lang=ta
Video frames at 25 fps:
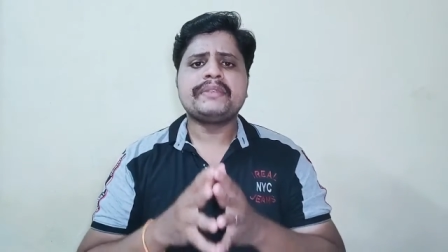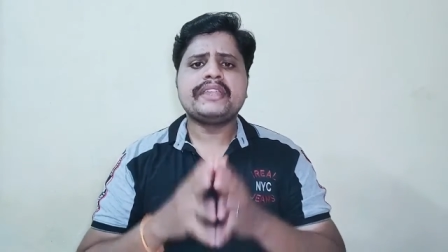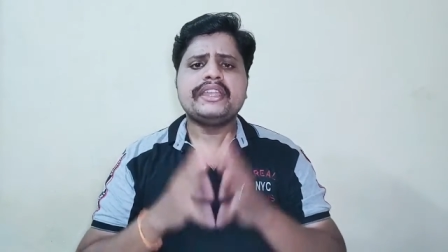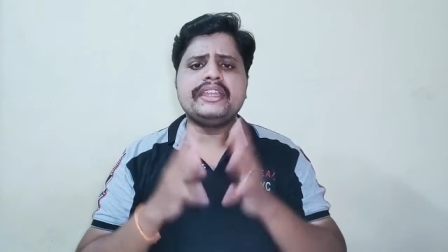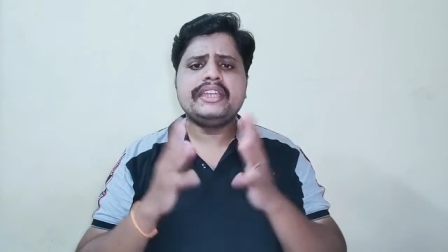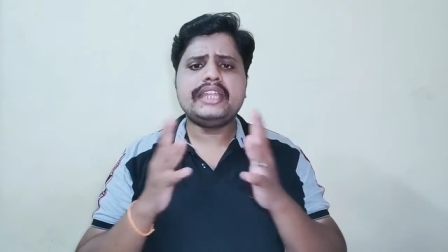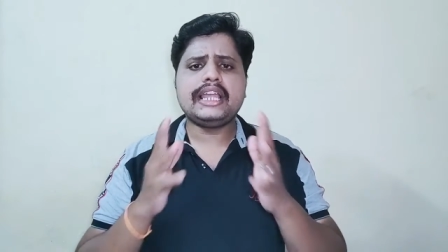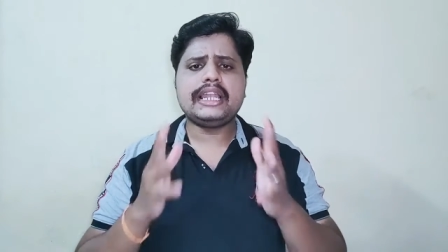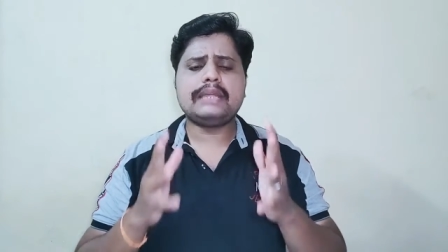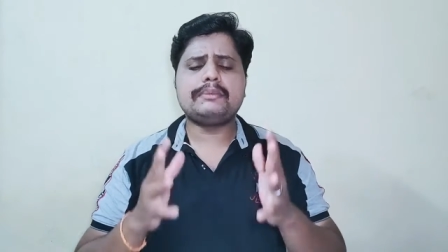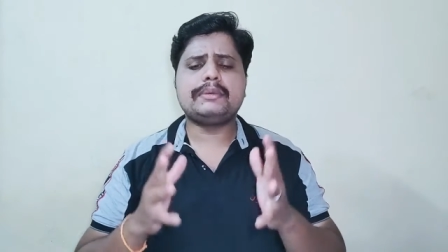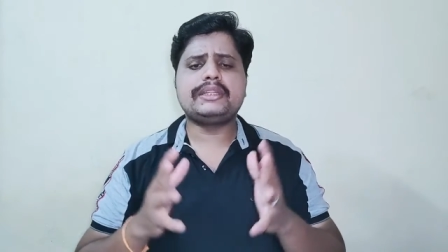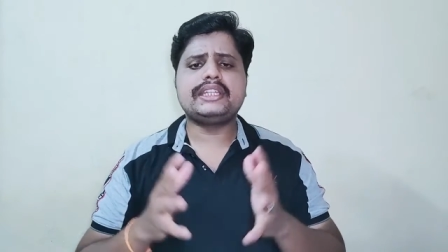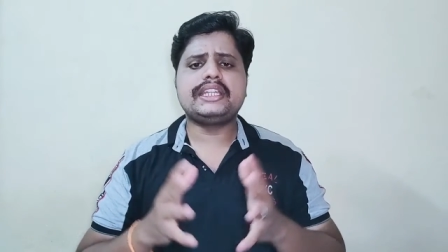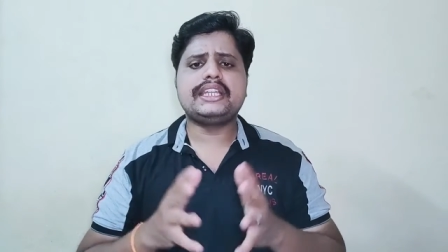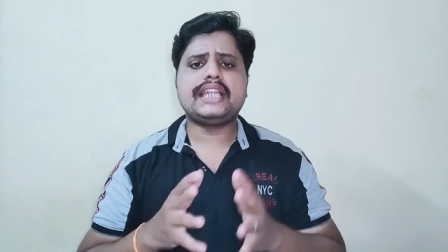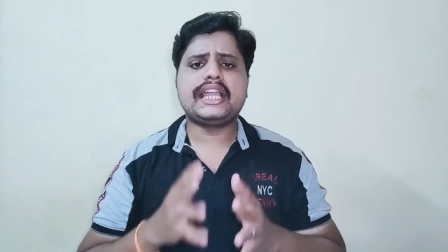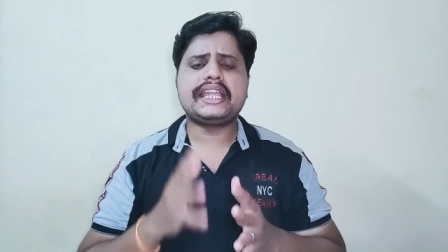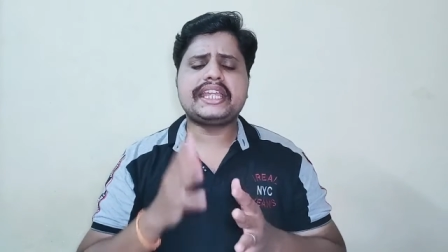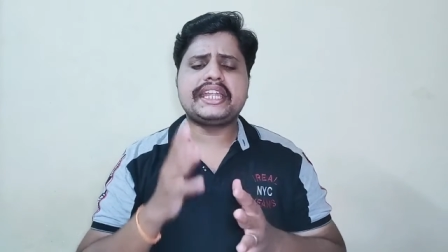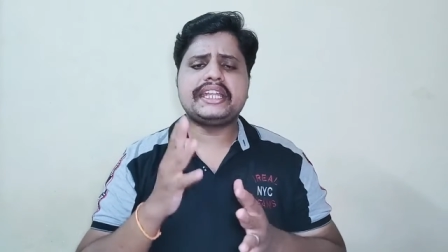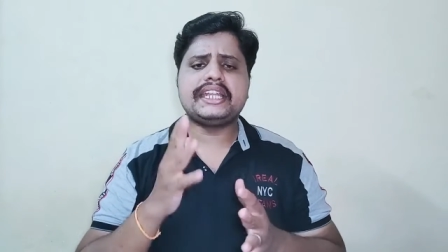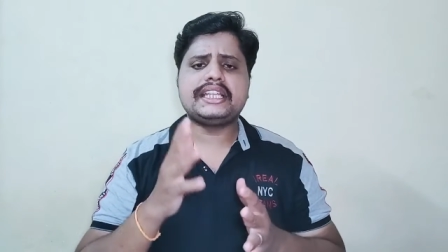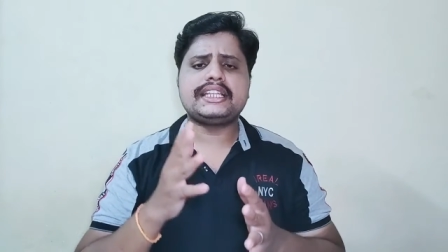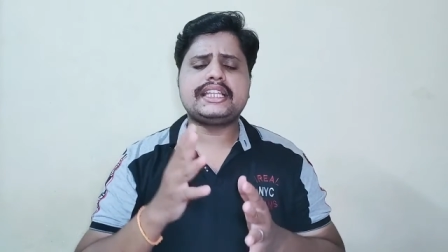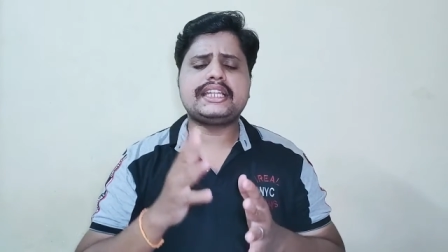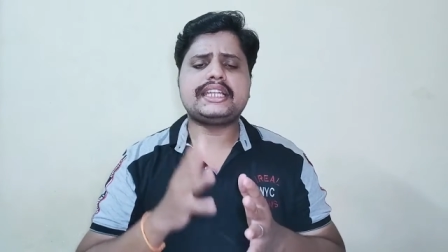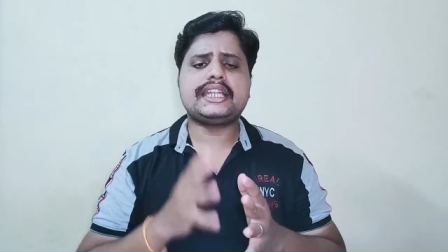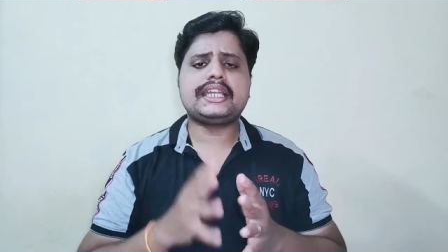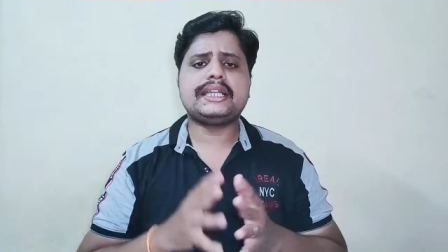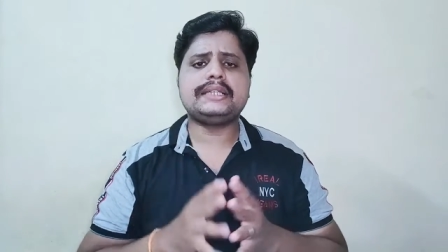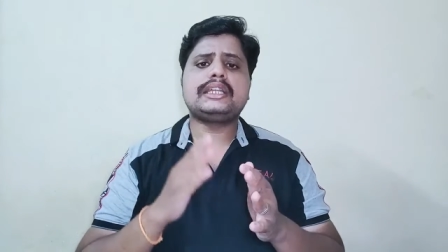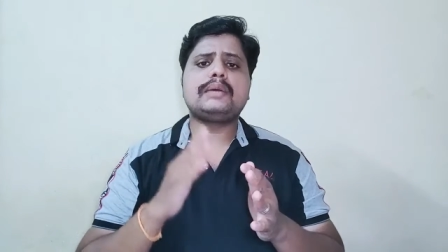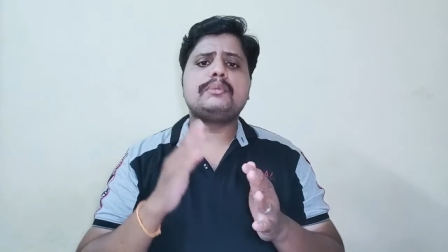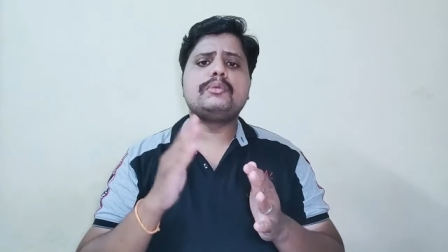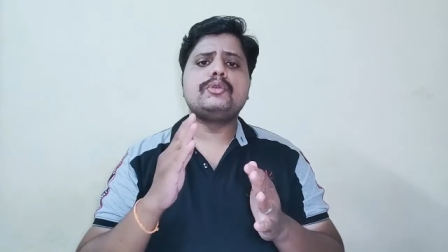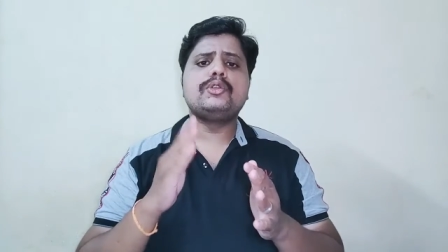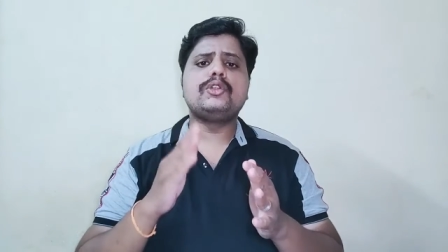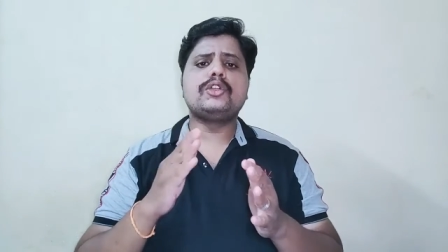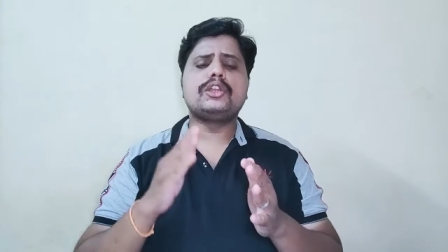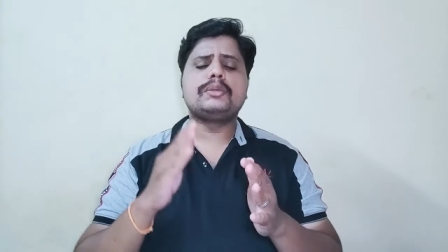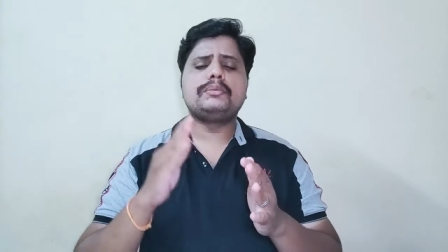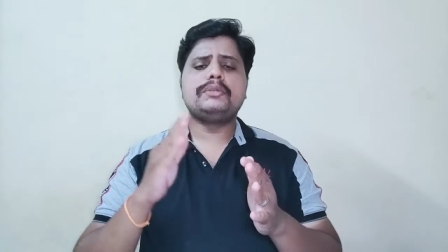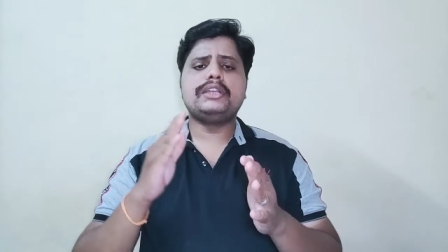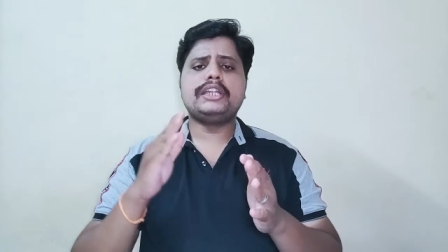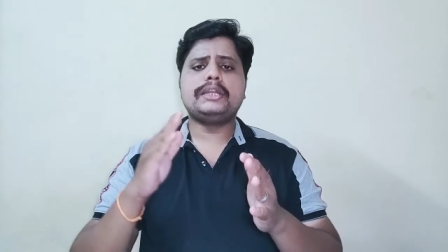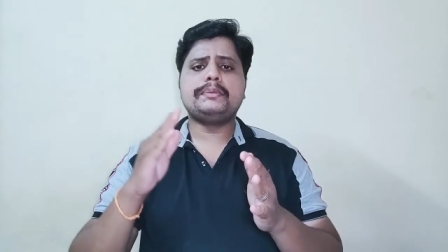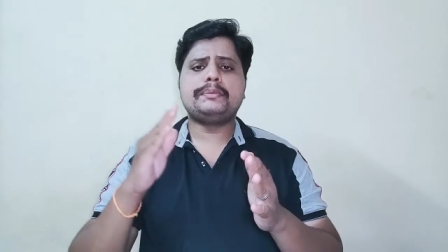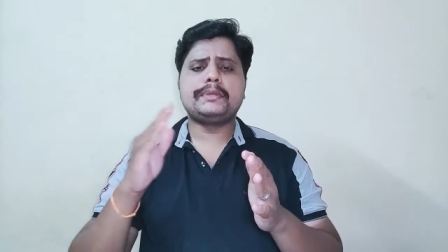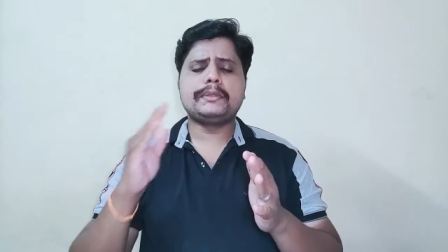இந்தியாவில் பார்த்தீங்கன்னா கிட்டத்தட்ட முந்நூறு
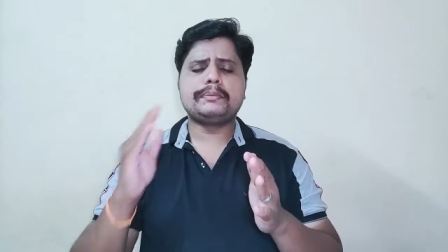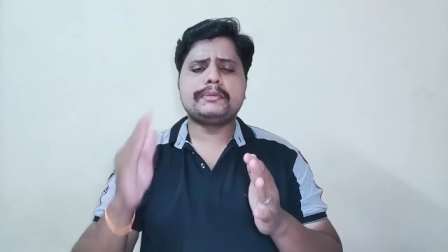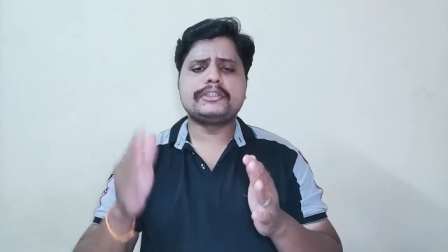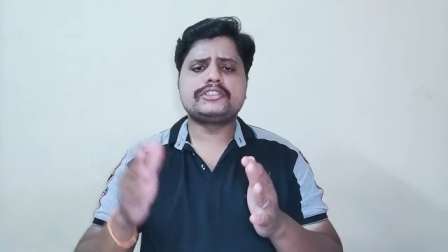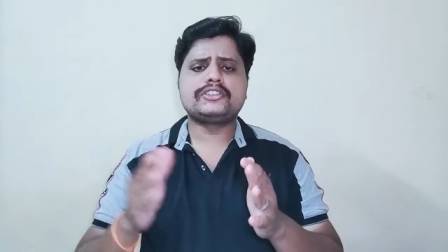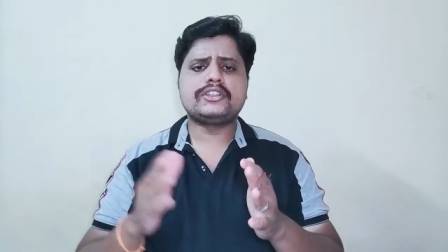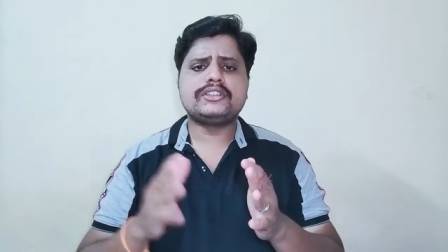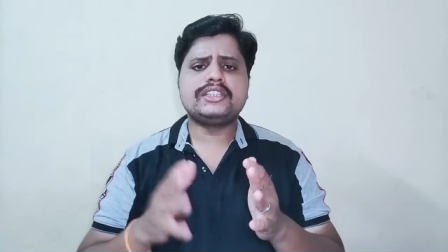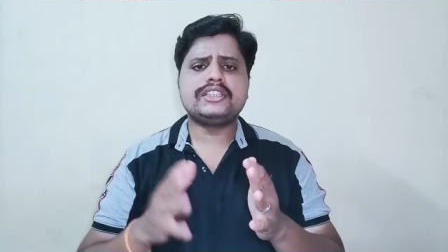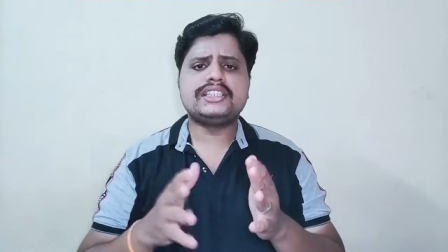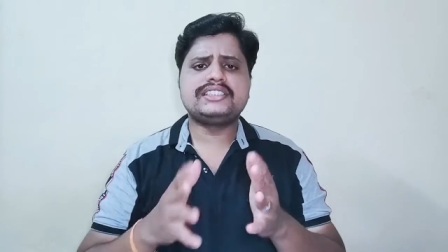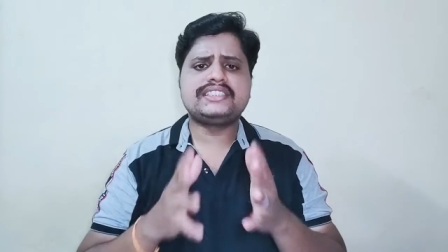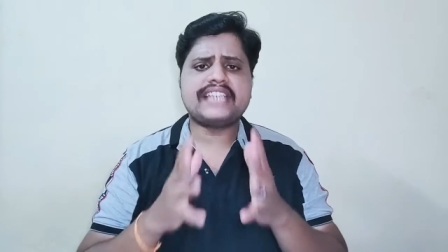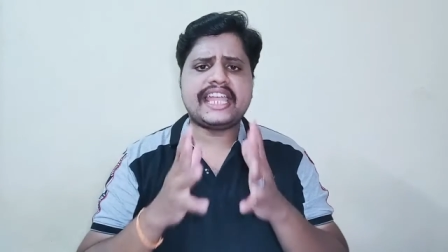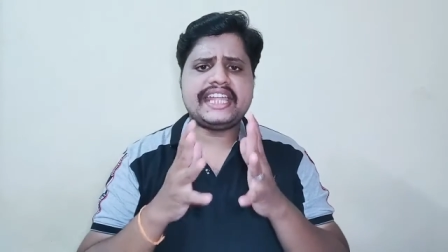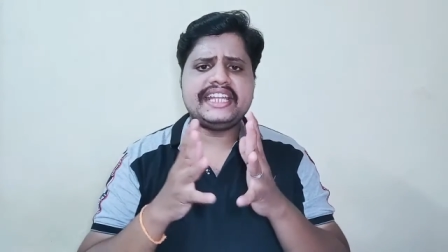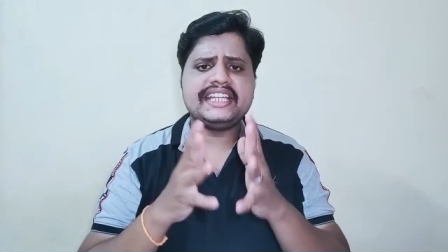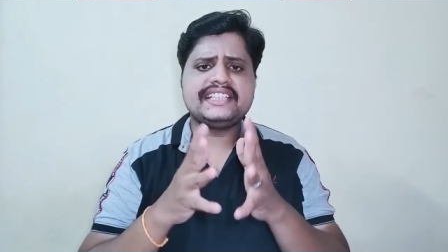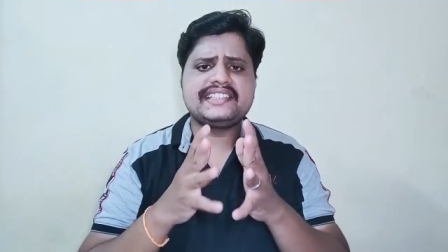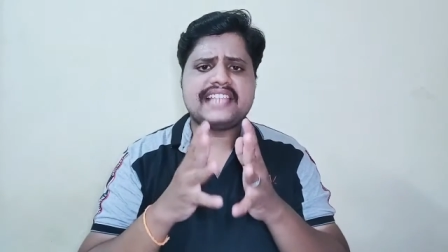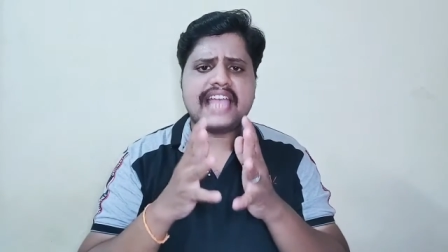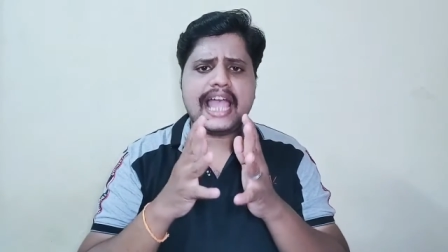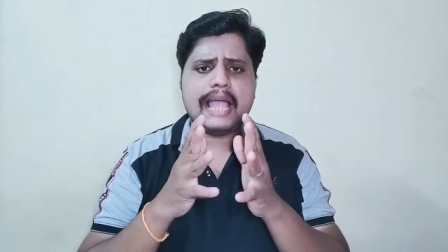மில்லியன் பீப்புள்ஸ் வந்து சைனீஸ்